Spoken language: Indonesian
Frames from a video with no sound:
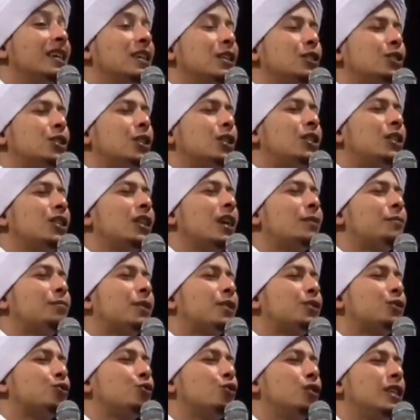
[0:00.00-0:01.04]
Setiap
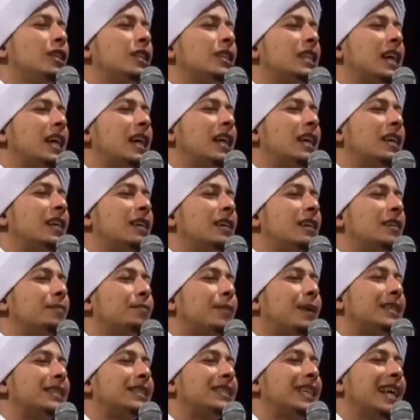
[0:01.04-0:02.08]
kesulitan
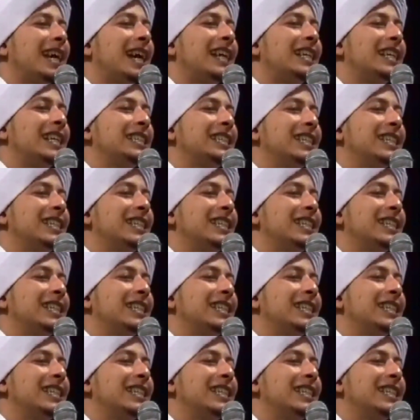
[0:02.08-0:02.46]
pasti ada